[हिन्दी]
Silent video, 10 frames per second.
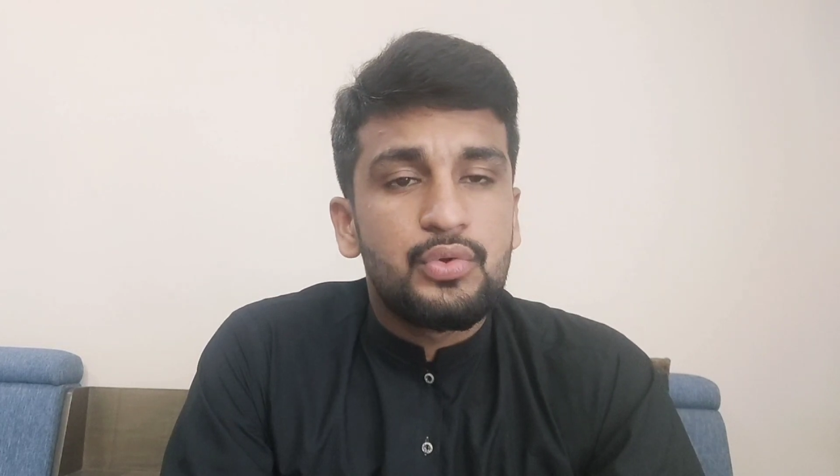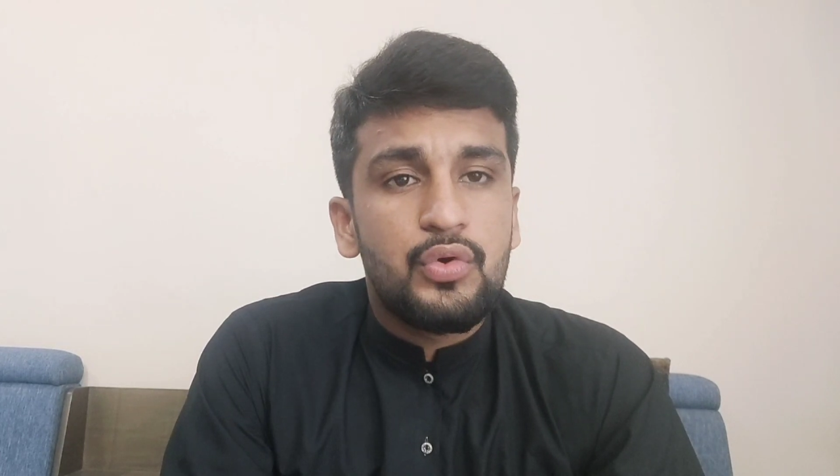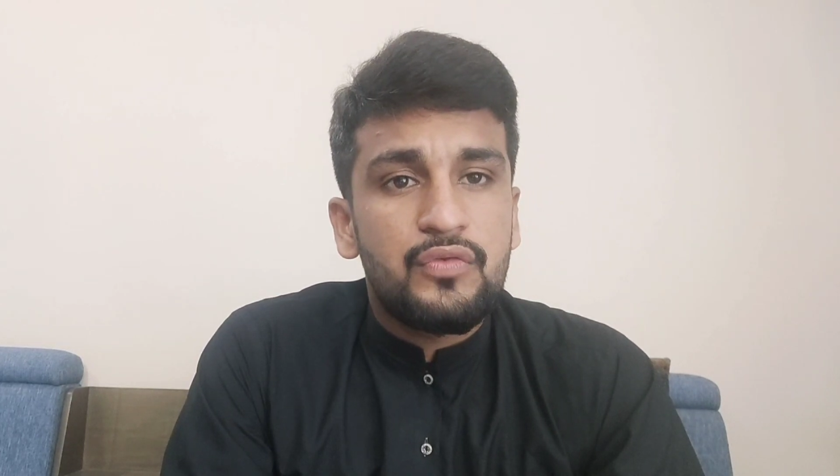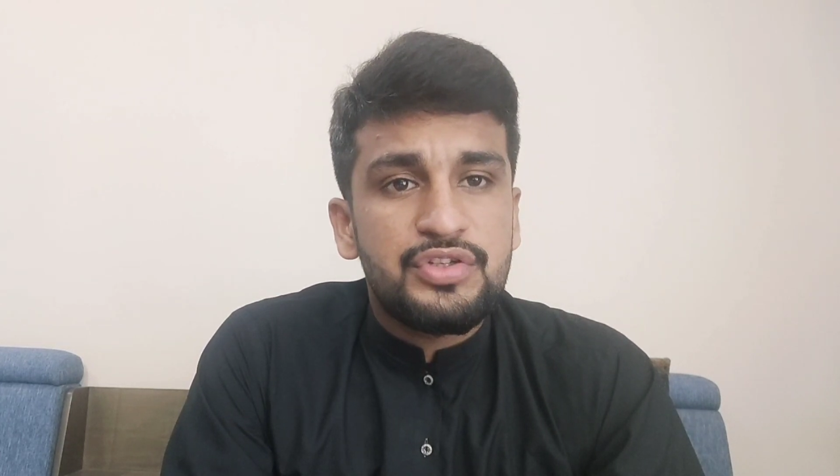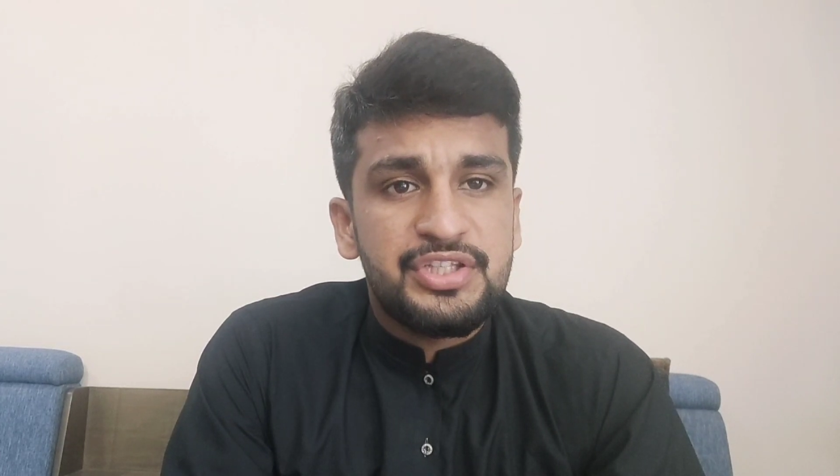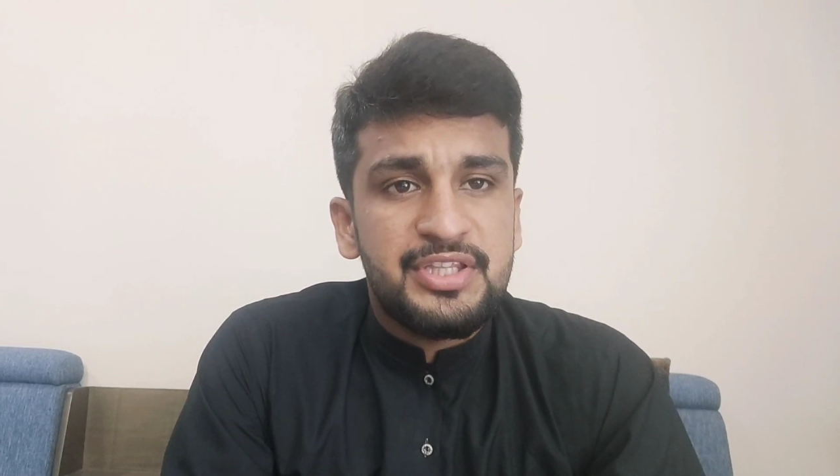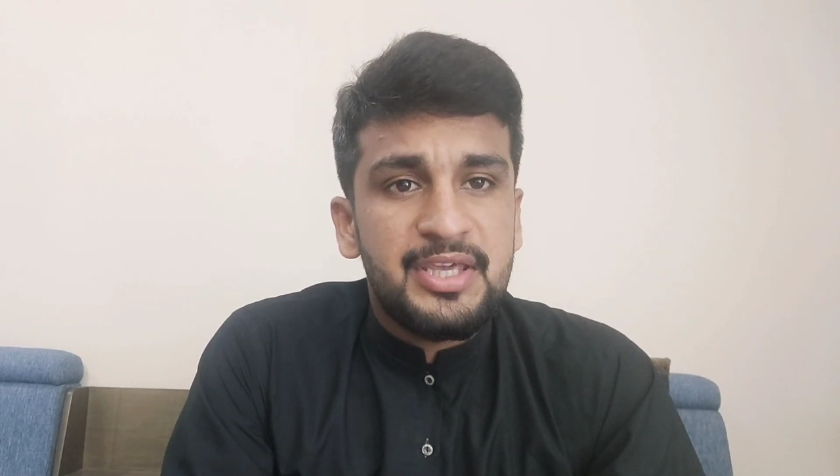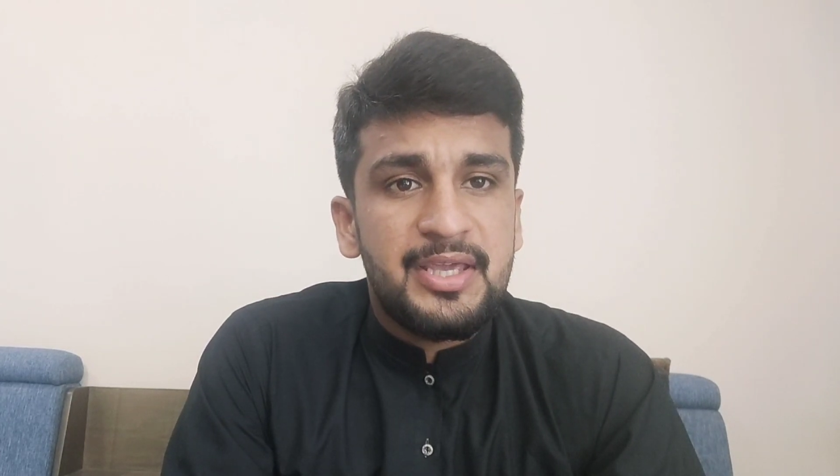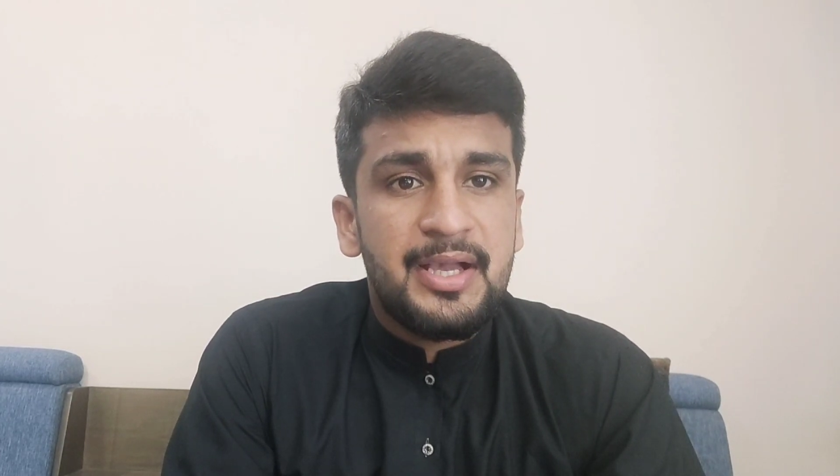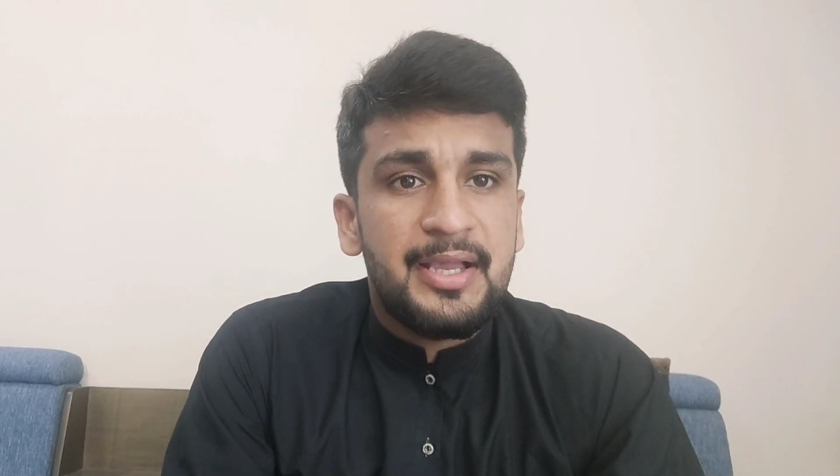दो वो
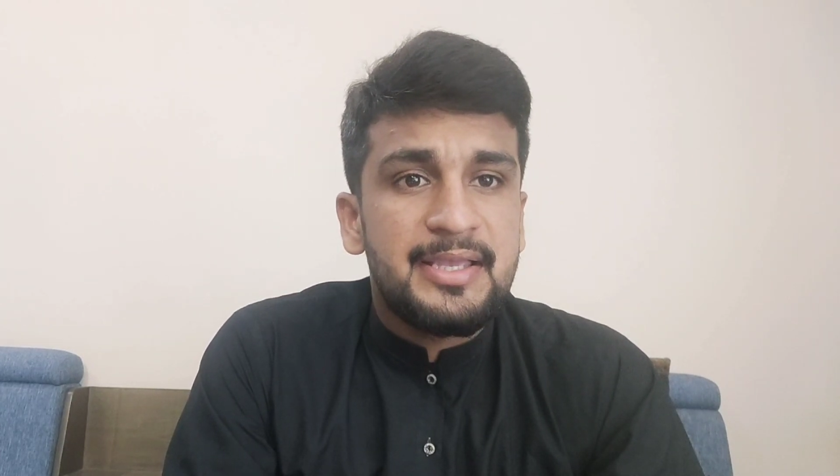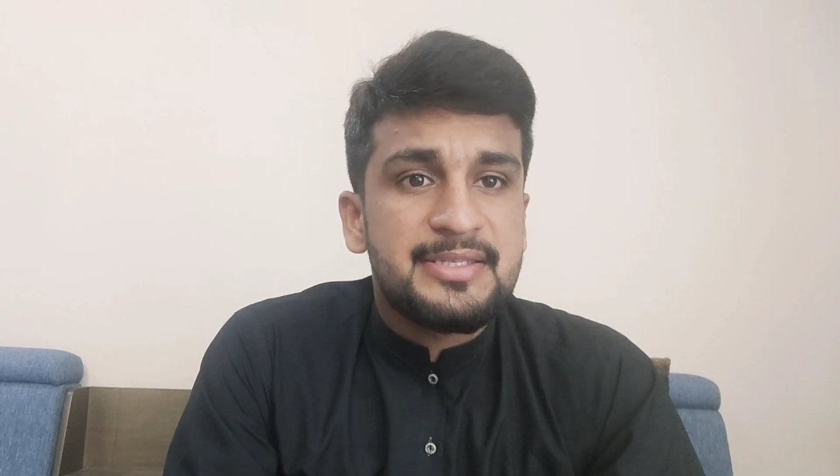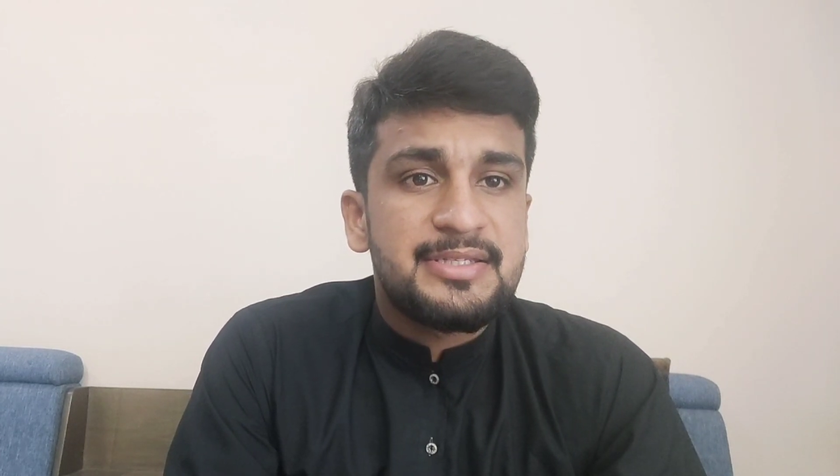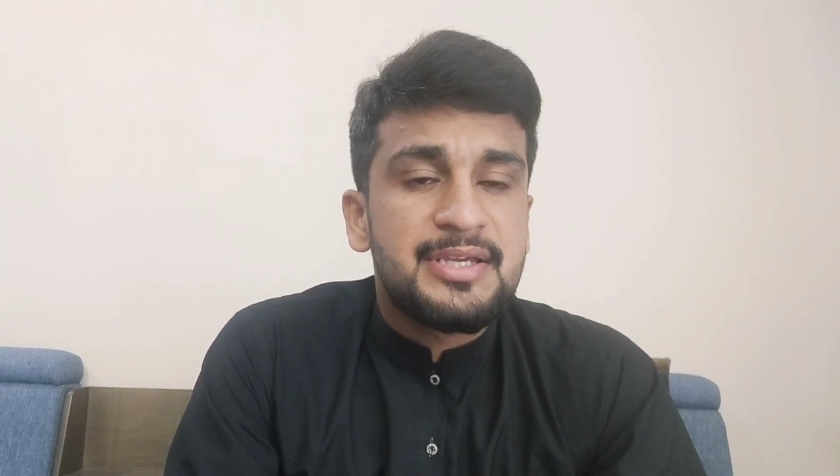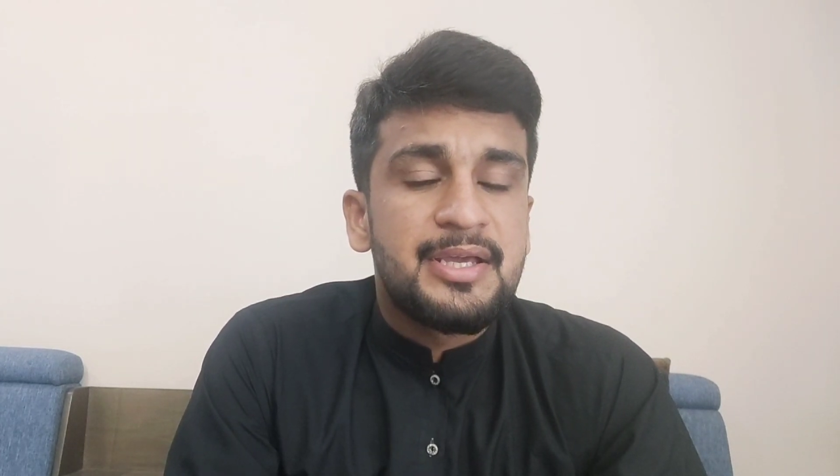जीते हैं अगेंस्ट